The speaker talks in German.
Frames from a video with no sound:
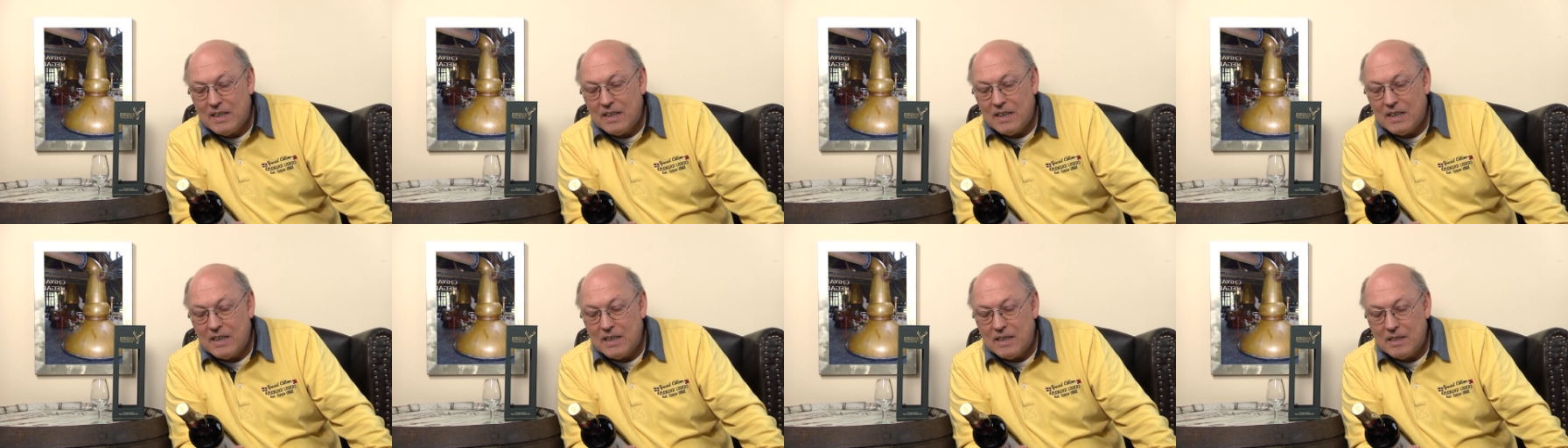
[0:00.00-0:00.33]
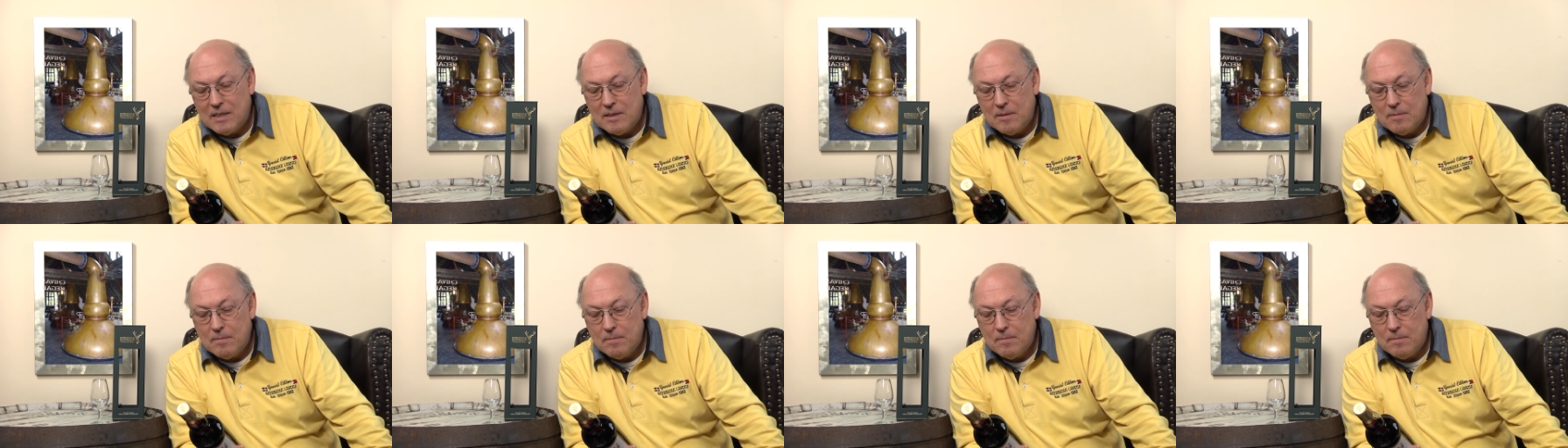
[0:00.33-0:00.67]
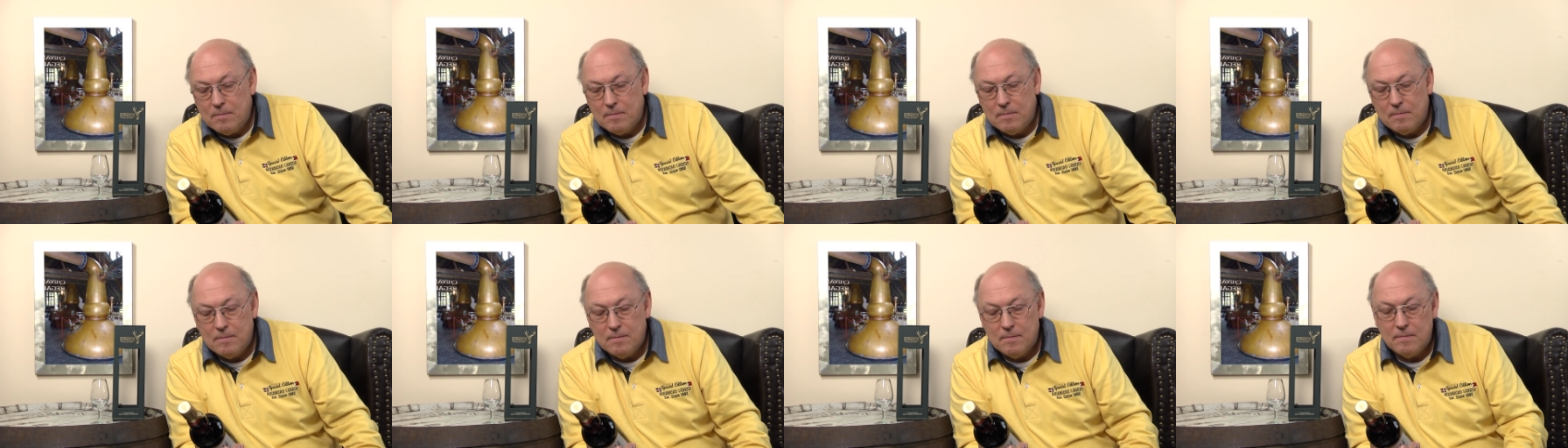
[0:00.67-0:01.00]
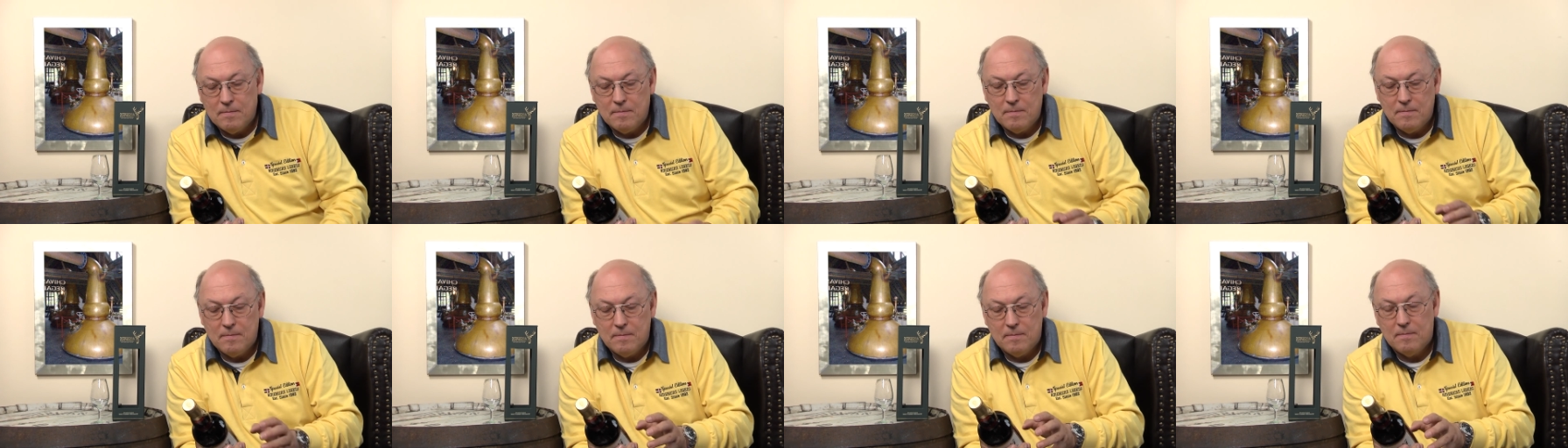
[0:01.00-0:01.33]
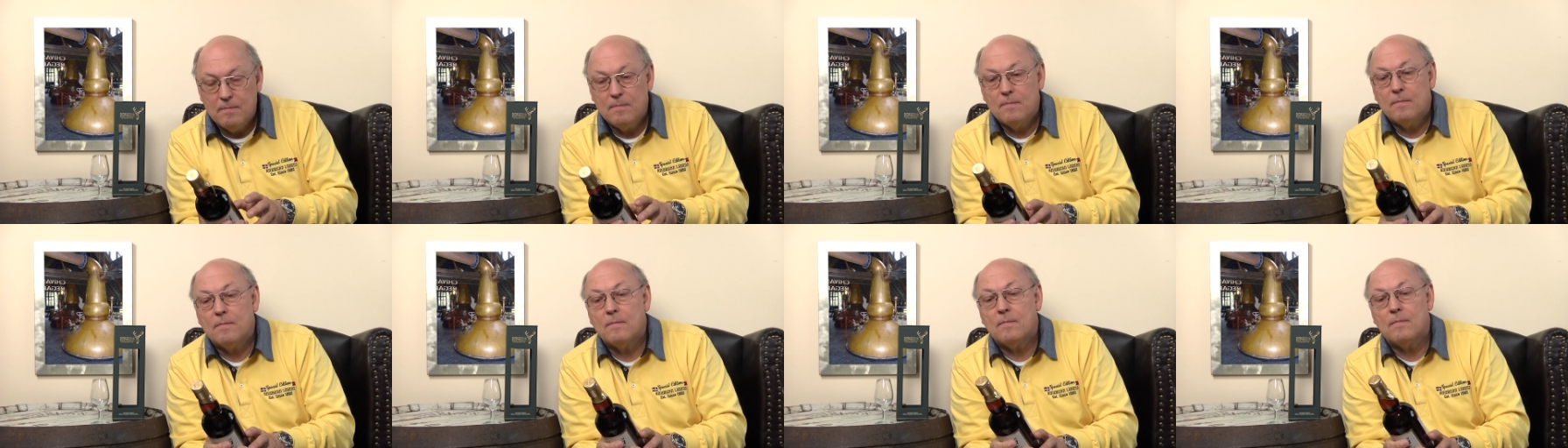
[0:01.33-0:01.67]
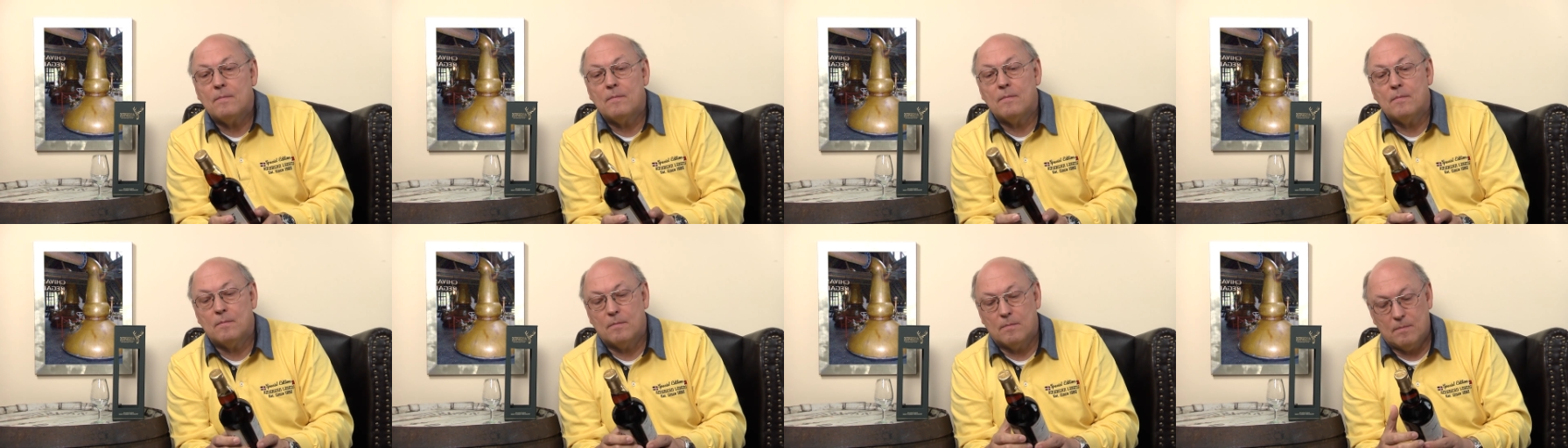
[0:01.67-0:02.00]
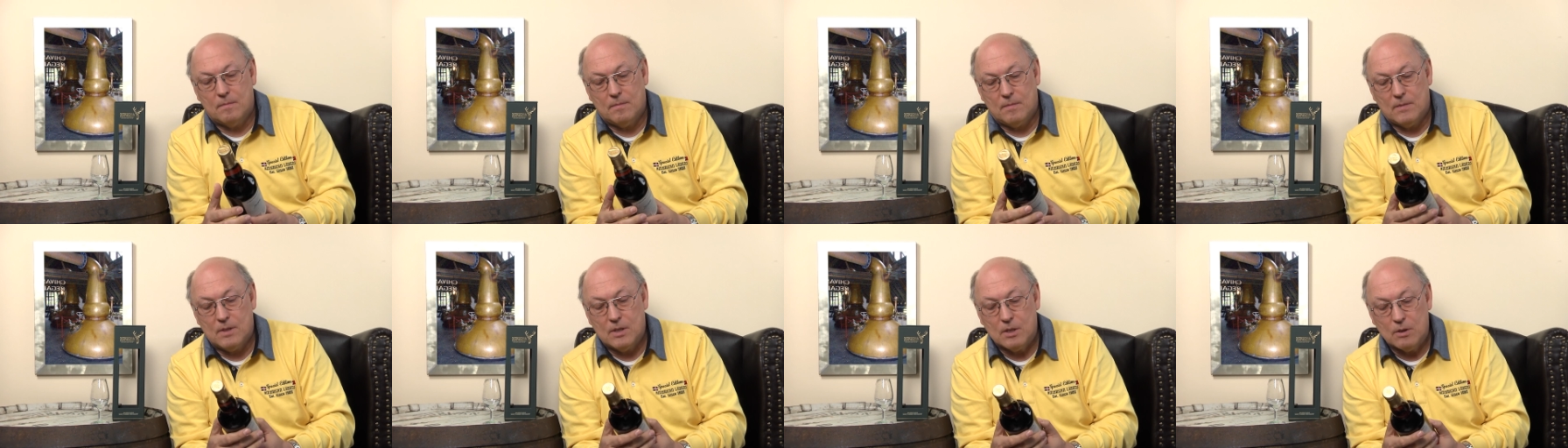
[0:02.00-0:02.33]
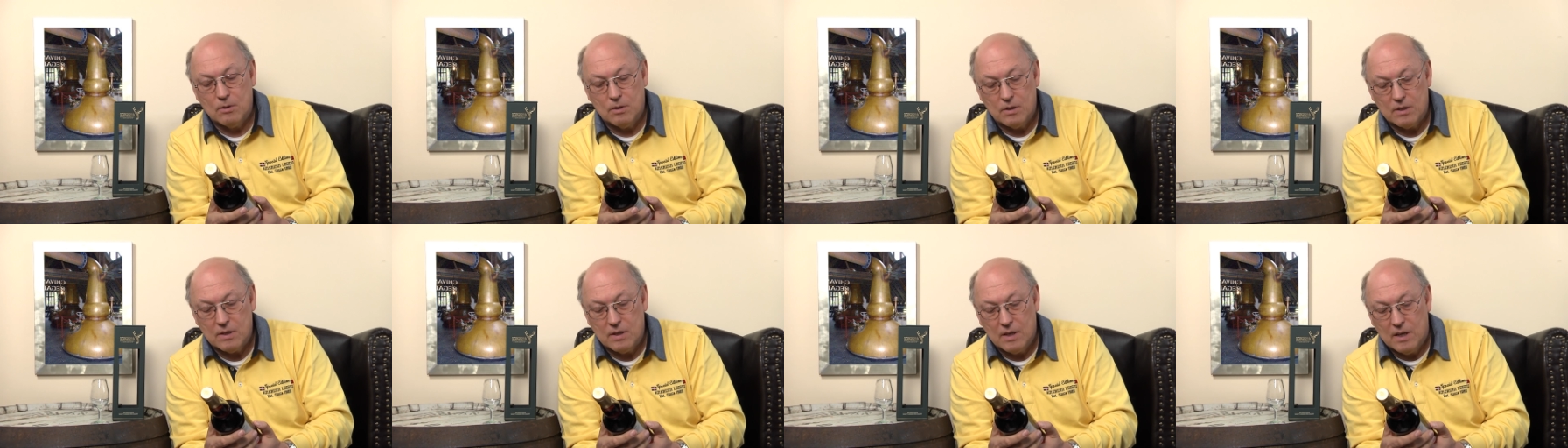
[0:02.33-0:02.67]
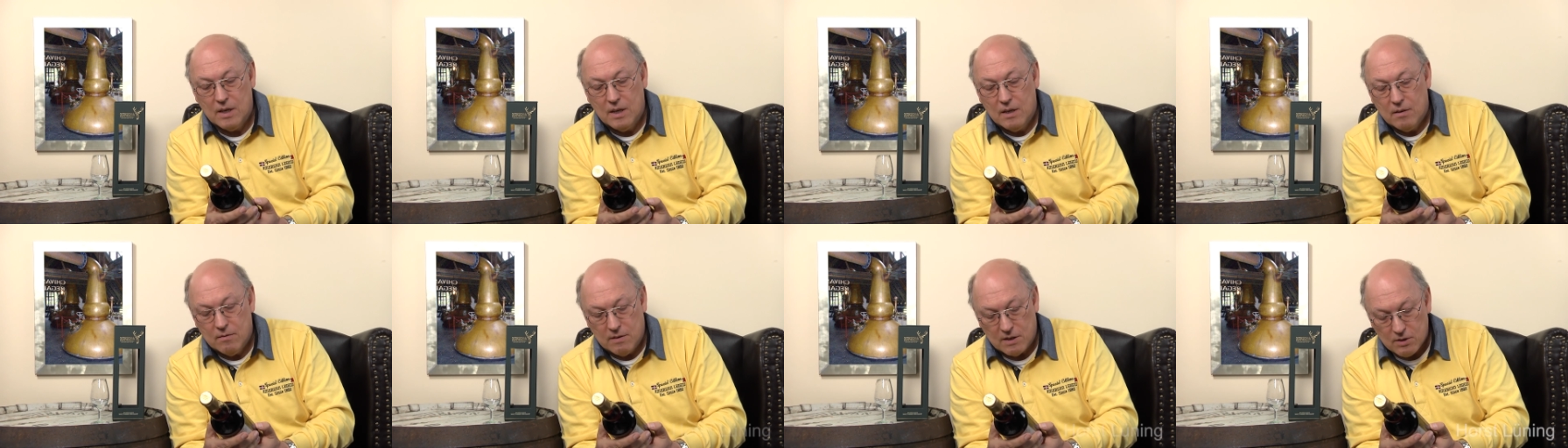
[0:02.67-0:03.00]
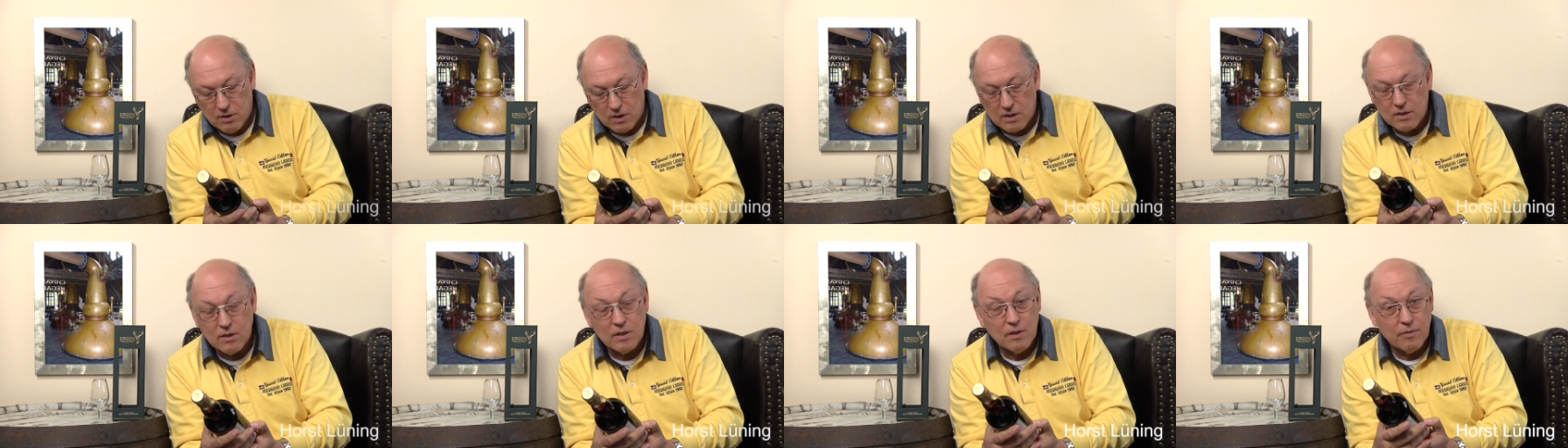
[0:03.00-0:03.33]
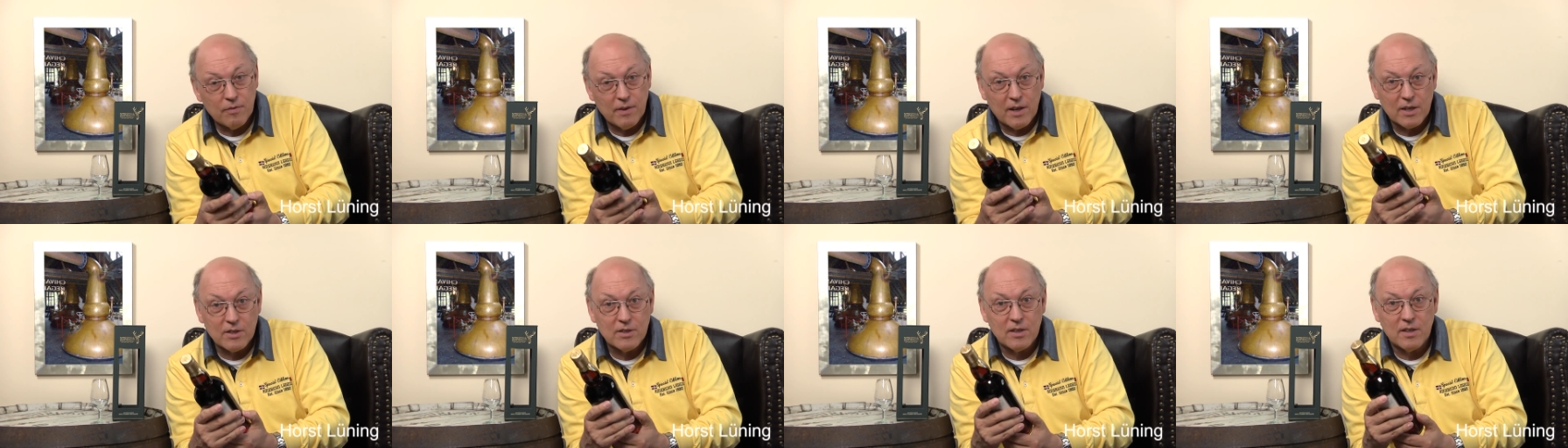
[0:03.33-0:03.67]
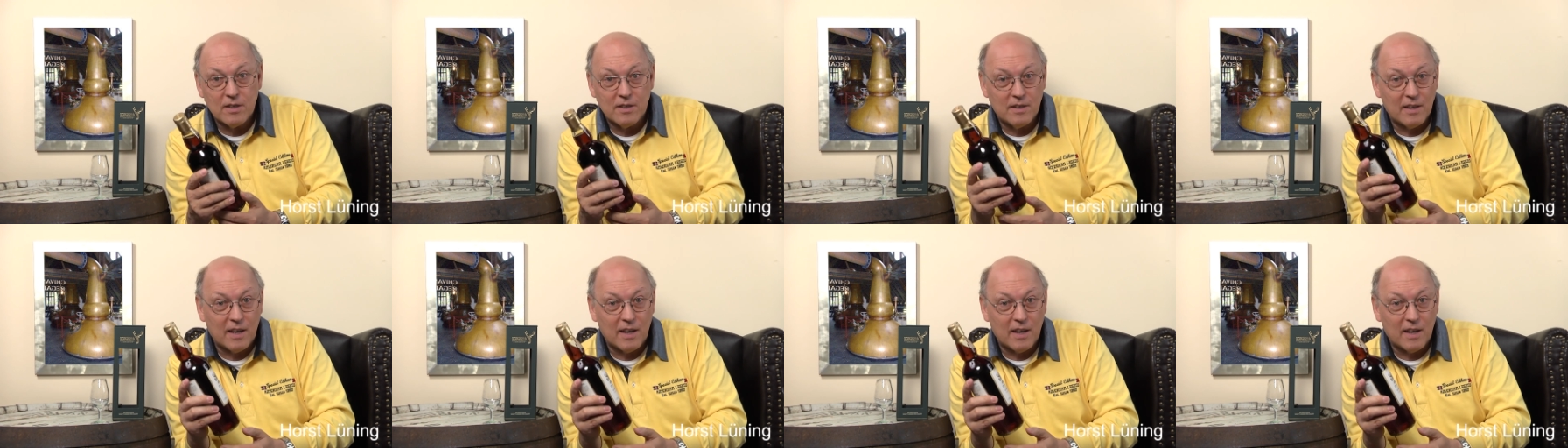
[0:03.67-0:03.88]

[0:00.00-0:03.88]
Ähm, gut, was kostet eine Flasche?